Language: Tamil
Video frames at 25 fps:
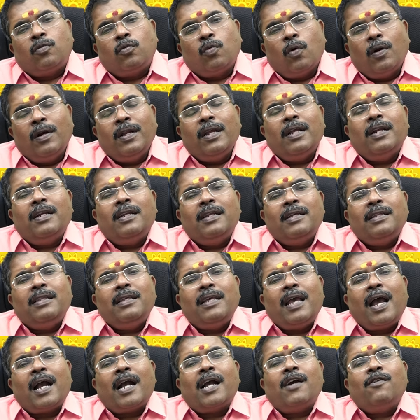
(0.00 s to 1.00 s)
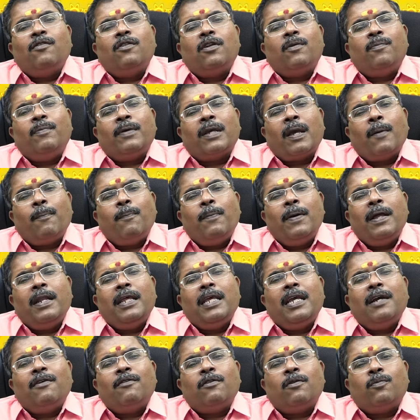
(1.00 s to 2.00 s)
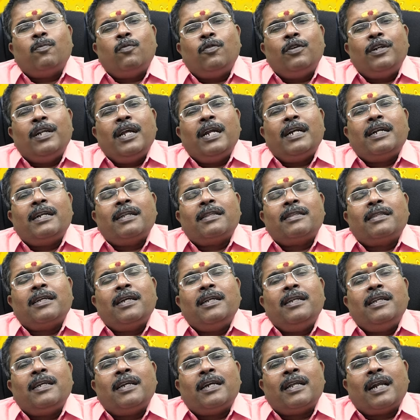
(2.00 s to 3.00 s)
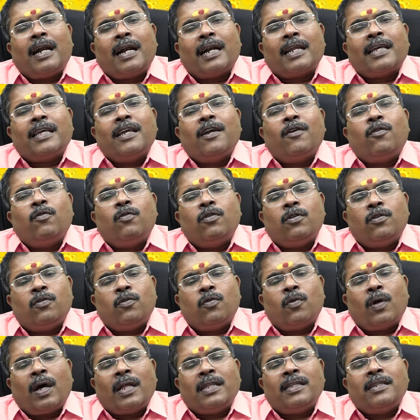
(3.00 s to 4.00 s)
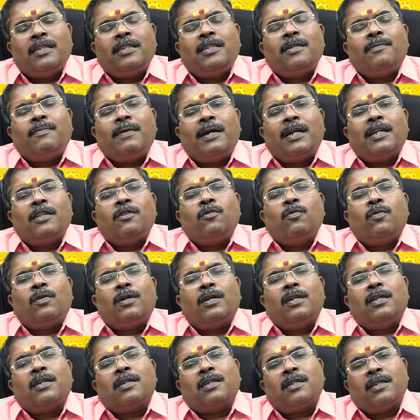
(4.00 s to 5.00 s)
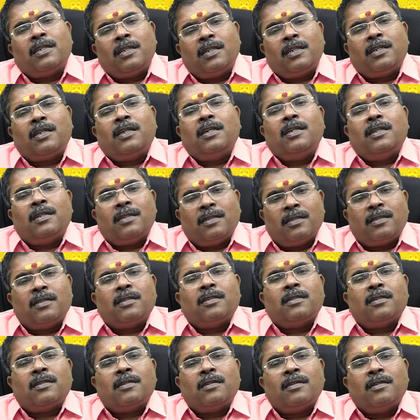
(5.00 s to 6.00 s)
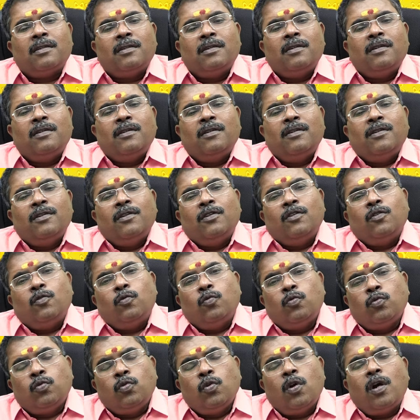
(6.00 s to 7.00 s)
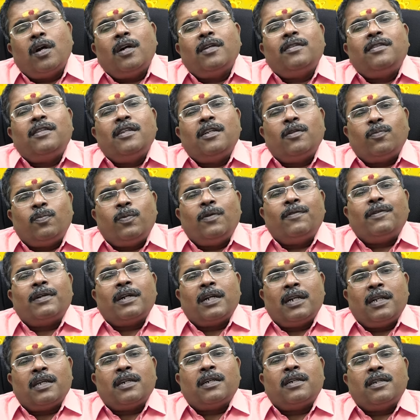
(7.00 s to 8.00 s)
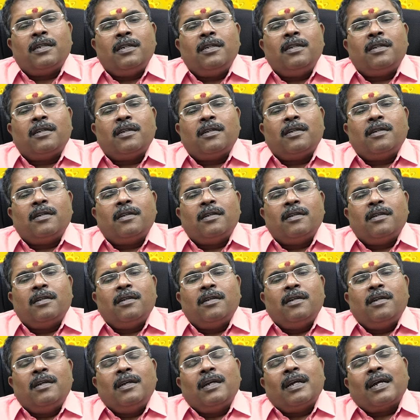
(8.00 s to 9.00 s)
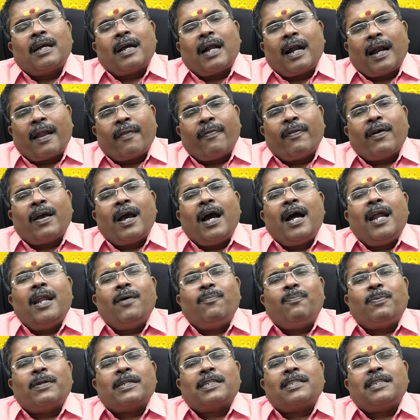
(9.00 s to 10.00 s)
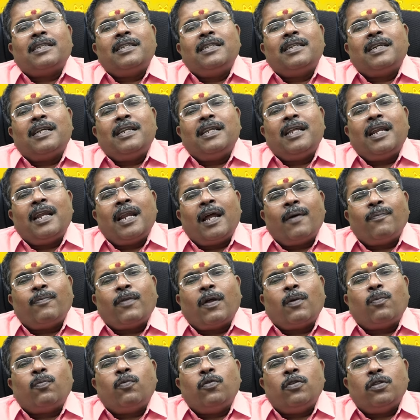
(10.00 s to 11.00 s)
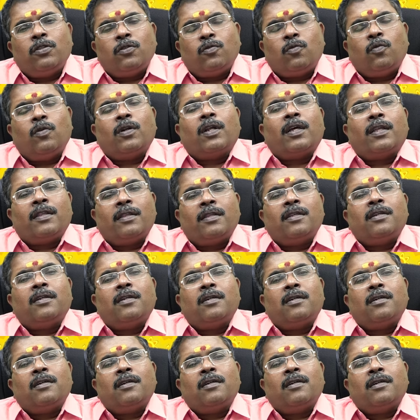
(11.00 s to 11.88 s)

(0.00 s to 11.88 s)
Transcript: தொழில் ரீதியாக ஒரு மிகப்பெரிய ஒரு முன்னேற்றத்தை நீங்கள் அடையக்கூடிய ஒரு அதிர்ஷ்டமானது உங்களுக்கு இருக்கிறது உத்தியோகத்தில் இருப்பவர்களுக்கு கடந்த கால பிரச்சனைகள் எல்லாம் தற்போது குறைந்து